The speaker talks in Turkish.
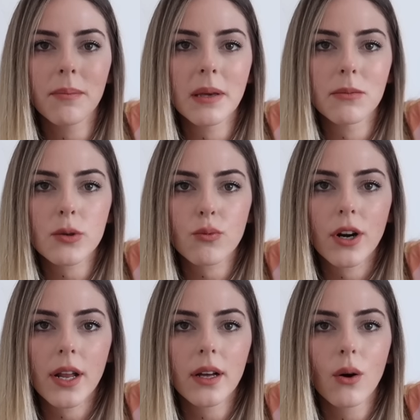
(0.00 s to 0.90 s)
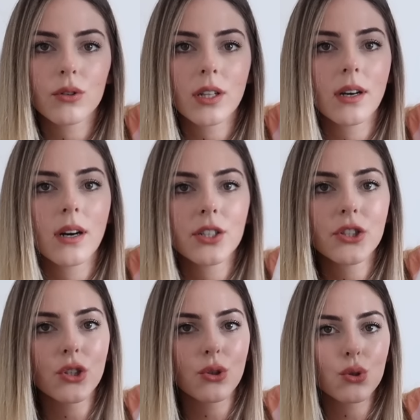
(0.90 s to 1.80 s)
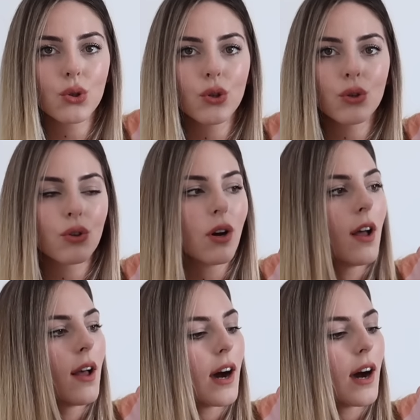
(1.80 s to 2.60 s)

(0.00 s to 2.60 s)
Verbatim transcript: gibiymiş bu arada. Orada daha açık gözüküyordu.